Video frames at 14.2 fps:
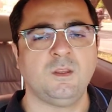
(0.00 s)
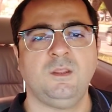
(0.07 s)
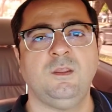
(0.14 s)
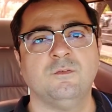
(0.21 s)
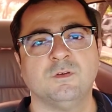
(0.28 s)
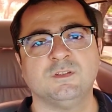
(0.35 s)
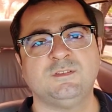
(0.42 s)

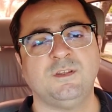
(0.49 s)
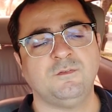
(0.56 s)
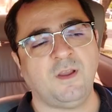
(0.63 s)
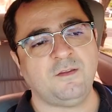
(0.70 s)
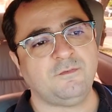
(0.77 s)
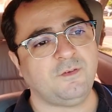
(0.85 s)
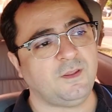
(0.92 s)
e você
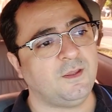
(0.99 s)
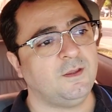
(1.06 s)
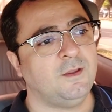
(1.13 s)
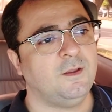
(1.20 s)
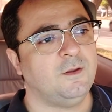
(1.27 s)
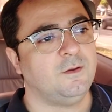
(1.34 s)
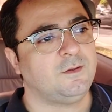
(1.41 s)
vai ver
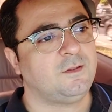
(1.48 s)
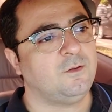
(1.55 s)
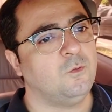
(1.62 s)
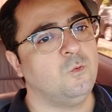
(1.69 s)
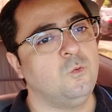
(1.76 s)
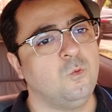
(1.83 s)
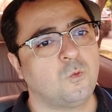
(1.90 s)

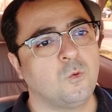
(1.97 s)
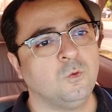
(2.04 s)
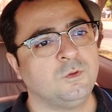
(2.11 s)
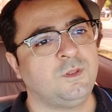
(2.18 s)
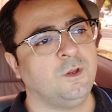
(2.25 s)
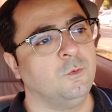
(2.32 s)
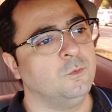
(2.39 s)
o
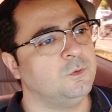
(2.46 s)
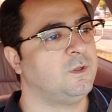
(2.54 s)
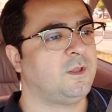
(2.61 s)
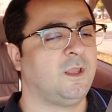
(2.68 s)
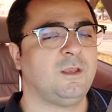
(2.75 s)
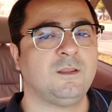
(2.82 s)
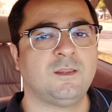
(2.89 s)

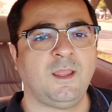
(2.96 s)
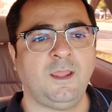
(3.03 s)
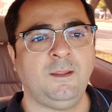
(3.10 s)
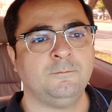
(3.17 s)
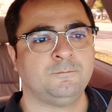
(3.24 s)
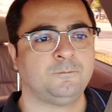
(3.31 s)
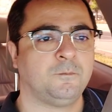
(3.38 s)
conteúdo que ele
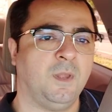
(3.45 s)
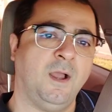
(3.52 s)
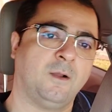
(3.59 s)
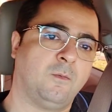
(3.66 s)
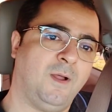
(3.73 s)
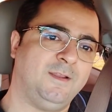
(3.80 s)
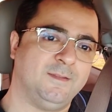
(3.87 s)
tem, a
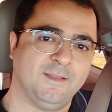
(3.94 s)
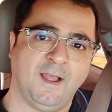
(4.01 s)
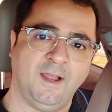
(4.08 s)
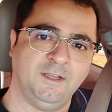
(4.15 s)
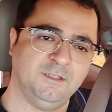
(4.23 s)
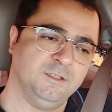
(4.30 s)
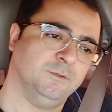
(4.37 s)

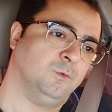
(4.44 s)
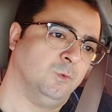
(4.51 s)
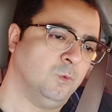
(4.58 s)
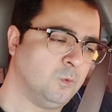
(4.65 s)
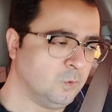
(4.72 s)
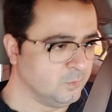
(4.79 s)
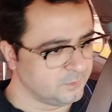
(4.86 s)
qualidade
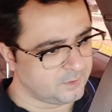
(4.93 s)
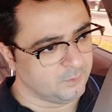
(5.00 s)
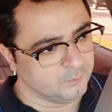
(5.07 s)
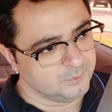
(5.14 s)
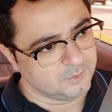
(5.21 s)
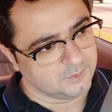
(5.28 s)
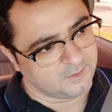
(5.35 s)
do
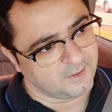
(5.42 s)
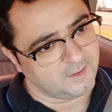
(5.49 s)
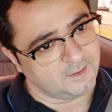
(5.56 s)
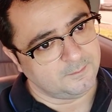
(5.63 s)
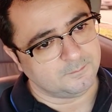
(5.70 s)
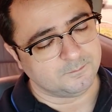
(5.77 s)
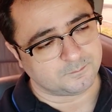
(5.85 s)
conteúdo
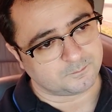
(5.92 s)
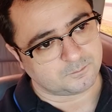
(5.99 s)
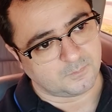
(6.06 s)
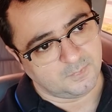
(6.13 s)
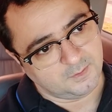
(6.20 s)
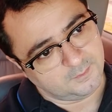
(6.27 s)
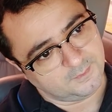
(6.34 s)
dele
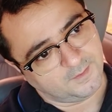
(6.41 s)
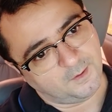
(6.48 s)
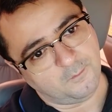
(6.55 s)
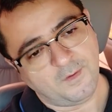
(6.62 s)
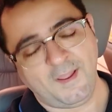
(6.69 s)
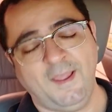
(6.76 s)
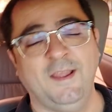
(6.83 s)

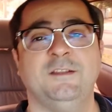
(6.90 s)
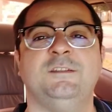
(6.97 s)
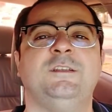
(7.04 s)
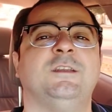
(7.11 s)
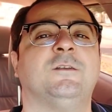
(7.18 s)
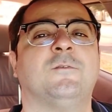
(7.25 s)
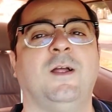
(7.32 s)
não é
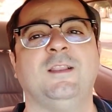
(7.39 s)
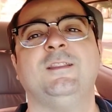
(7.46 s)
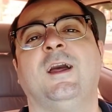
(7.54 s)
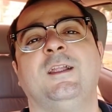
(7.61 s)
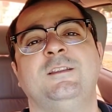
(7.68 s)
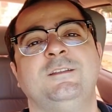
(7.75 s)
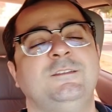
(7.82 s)
de
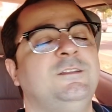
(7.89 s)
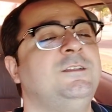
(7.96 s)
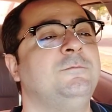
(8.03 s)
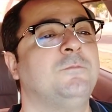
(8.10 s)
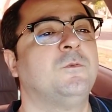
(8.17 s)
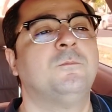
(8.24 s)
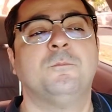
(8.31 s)
qualidade
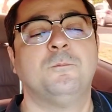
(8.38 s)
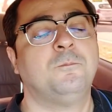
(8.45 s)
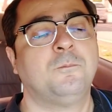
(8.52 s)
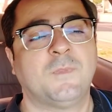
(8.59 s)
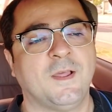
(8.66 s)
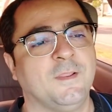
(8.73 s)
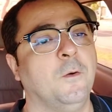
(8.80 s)
de
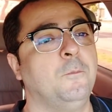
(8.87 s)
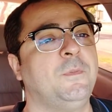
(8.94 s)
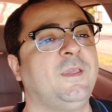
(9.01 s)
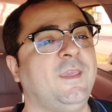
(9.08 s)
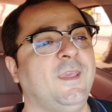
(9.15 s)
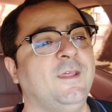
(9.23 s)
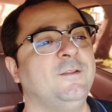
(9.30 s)
canal
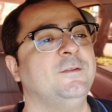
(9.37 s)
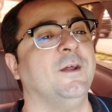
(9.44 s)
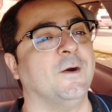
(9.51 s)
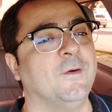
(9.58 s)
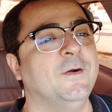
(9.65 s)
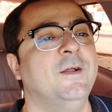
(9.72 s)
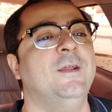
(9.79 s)
pequeno, não.